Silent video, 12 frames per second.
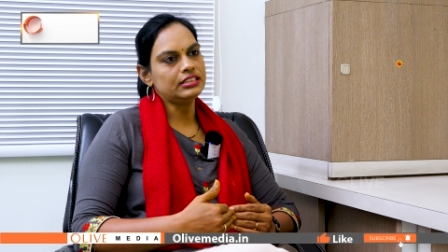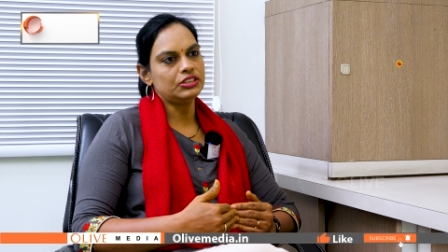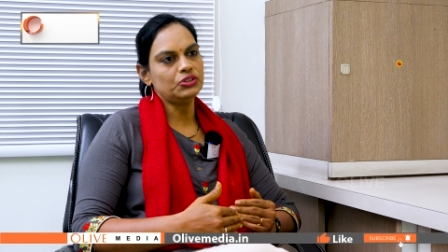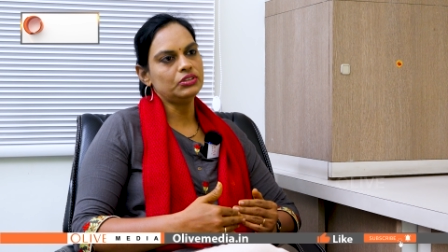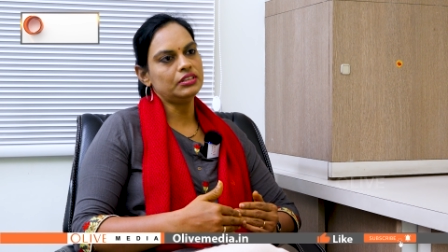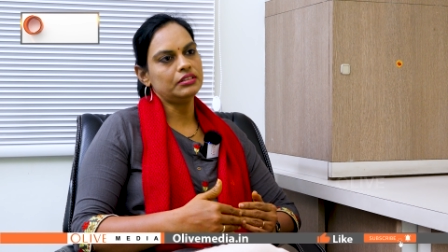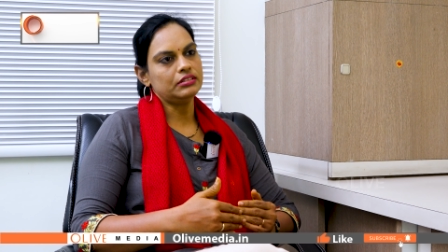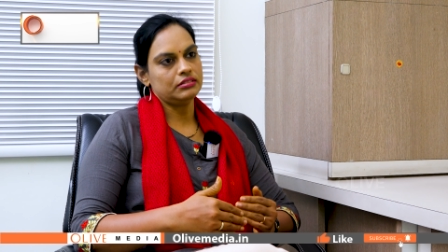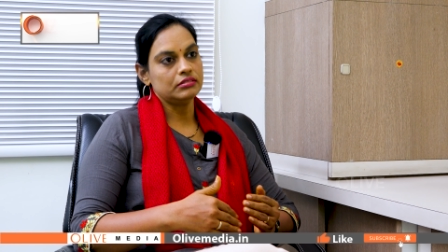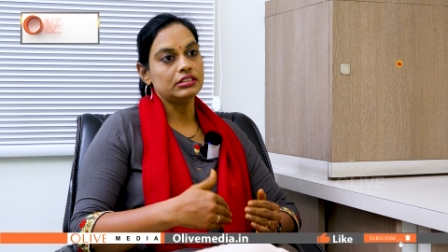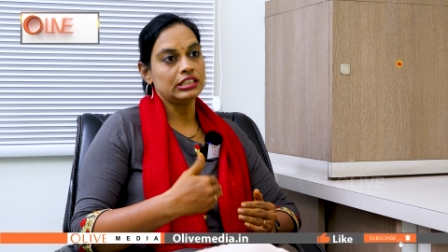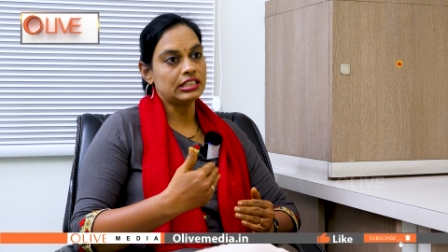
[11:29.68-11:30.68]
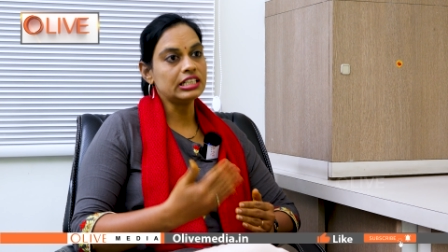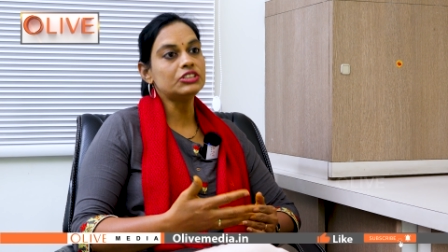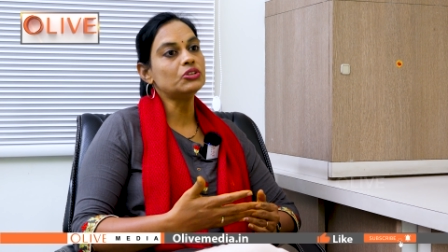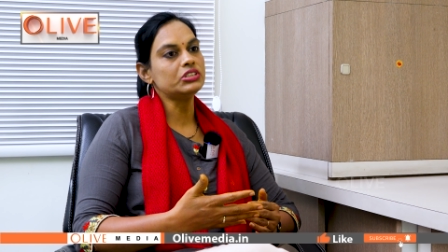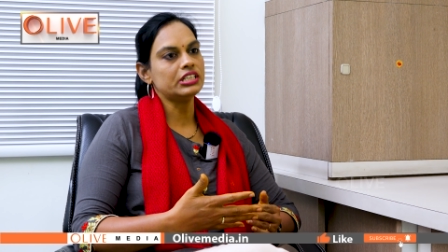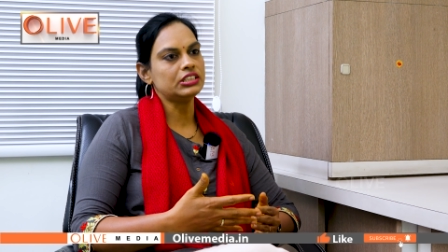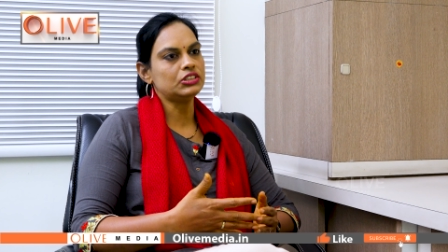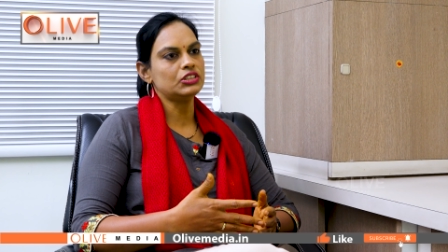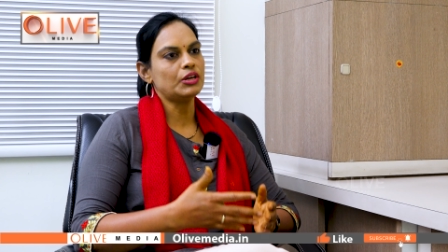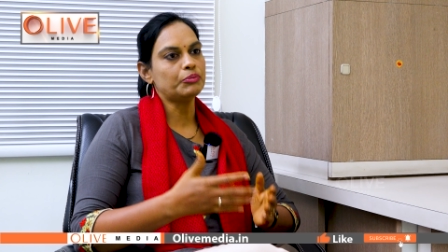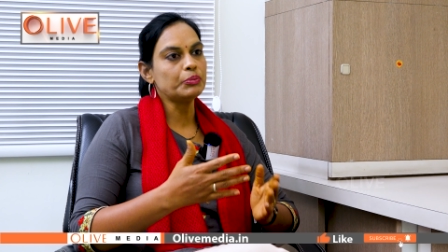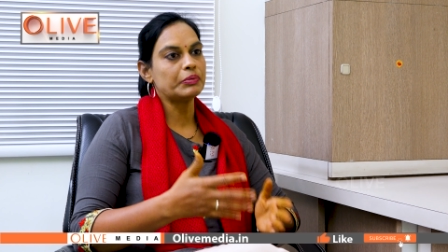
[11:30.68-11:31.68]
చేస్తున్న ఇంట్రెస్ట్తో
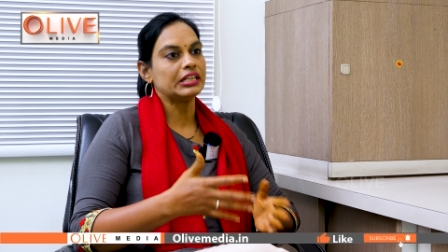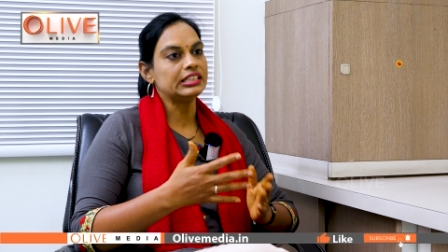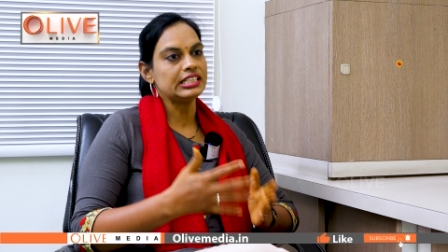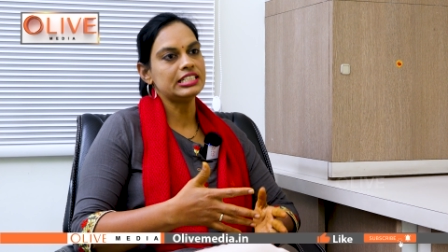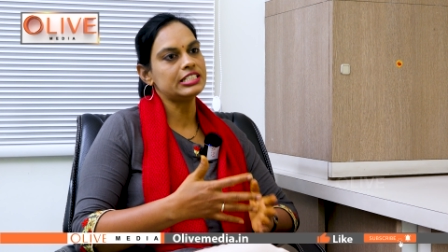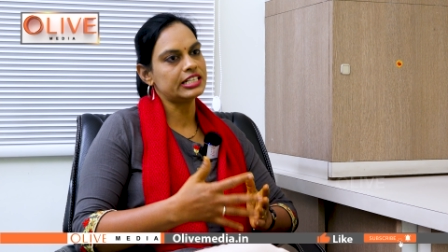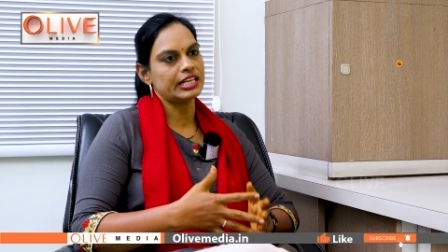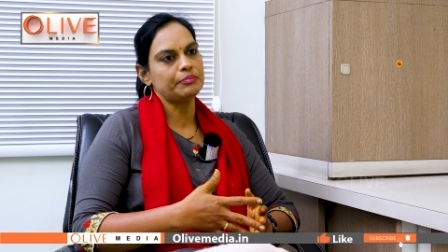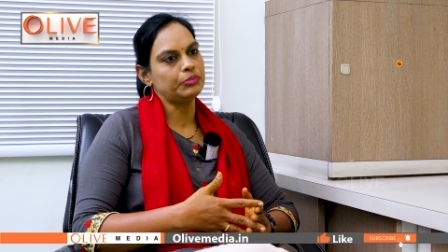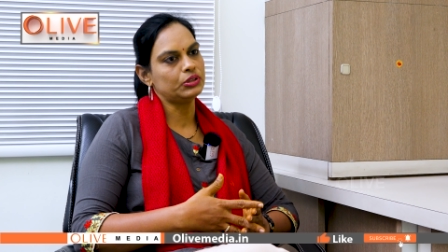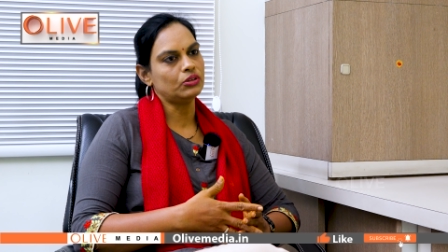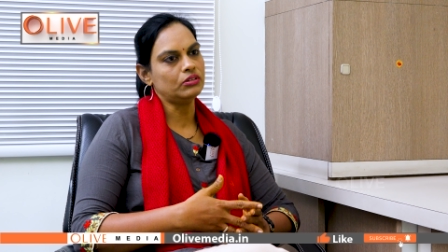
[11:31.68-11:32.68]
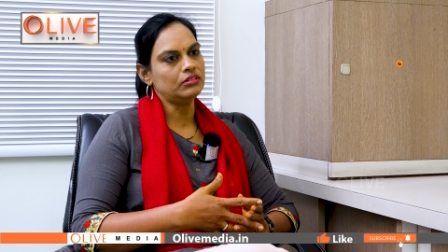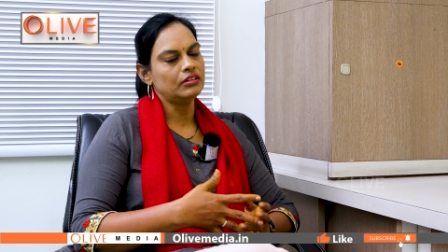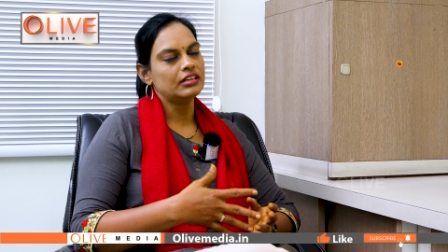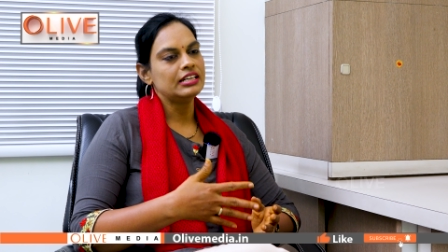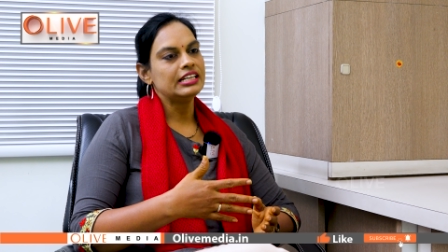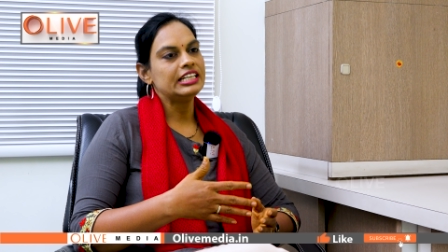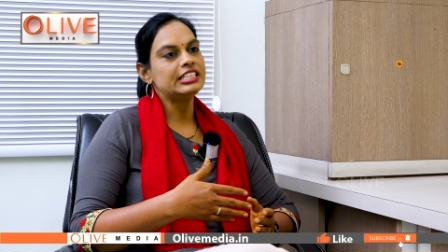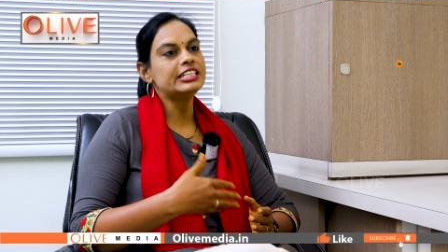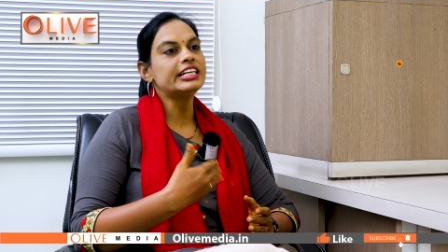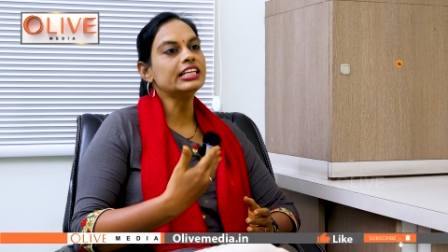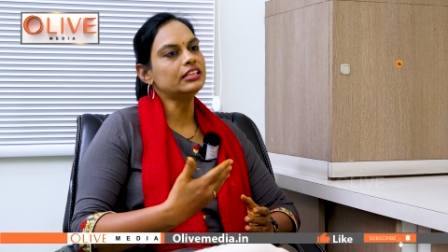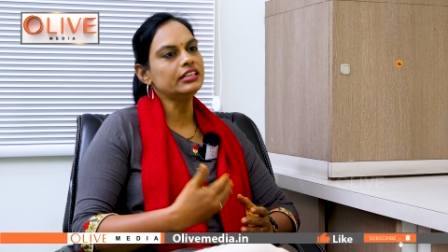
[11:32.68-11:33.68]
చేస్తున్నప్పుడు ప్రతి స్టెప్తో
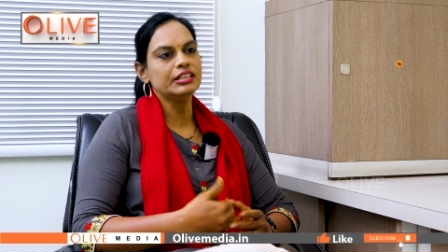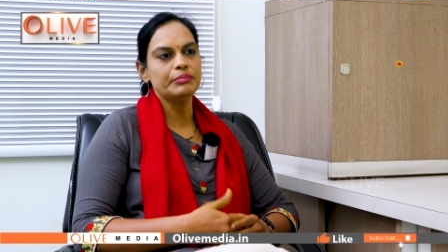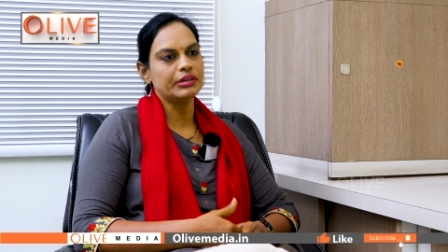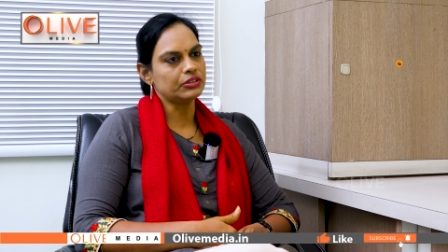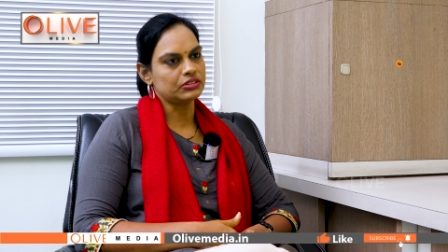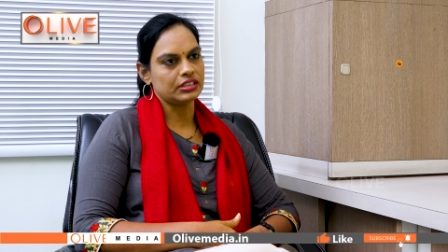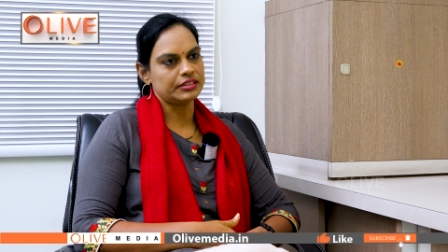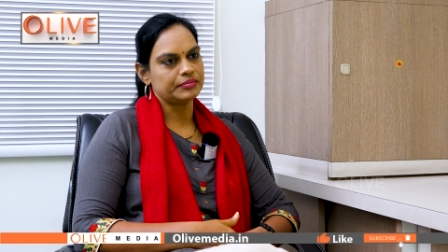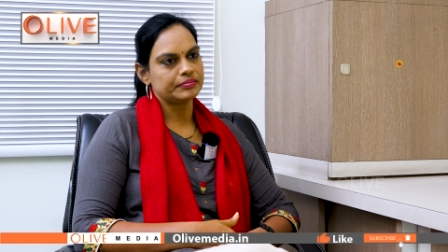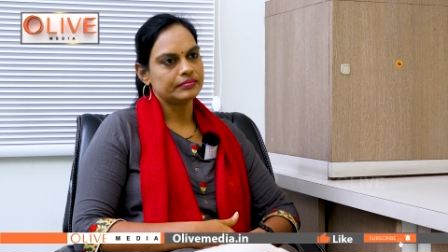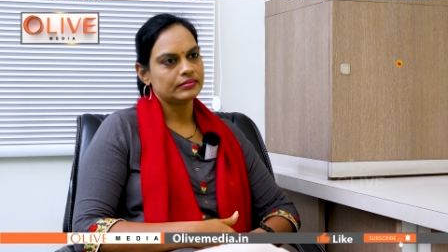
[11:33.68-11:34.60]
స్ట్రెంథనింగ్ పెరుగుతుంది